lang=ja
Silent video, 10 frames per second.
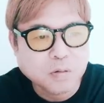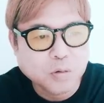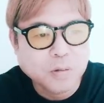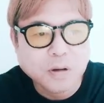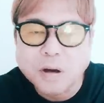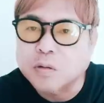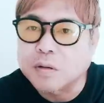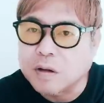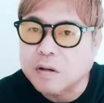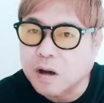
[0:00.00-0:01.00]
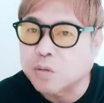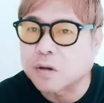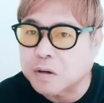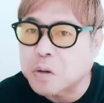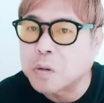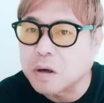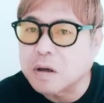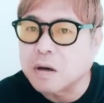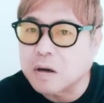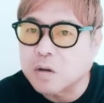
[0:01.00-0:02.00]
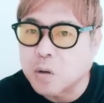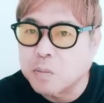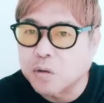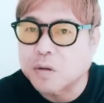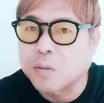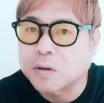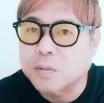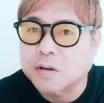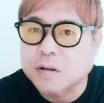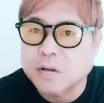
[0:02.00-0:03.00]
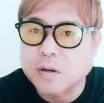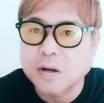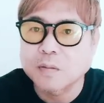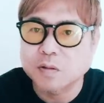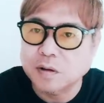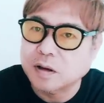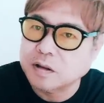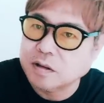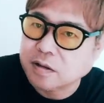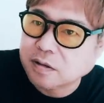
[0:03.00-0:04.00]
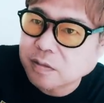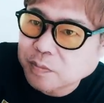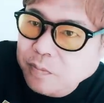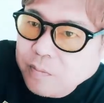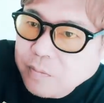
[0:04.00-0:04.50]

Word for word: その前に早くね、逮捕された方がいいかなと僕は思ってますけどね。そんな感じです。